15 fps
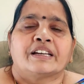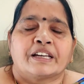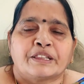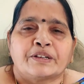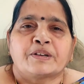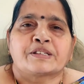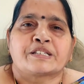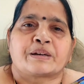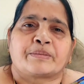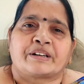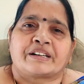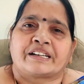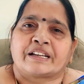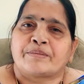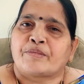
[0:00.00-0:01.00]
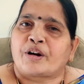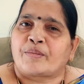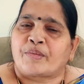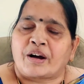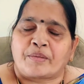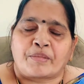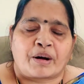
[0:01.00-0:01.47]
ఎందుకు వచ్చామంటే మా
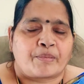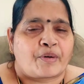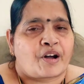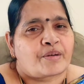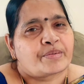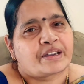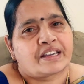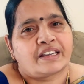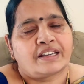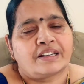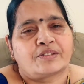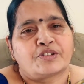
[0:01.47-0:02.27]
బా మా బాబుకి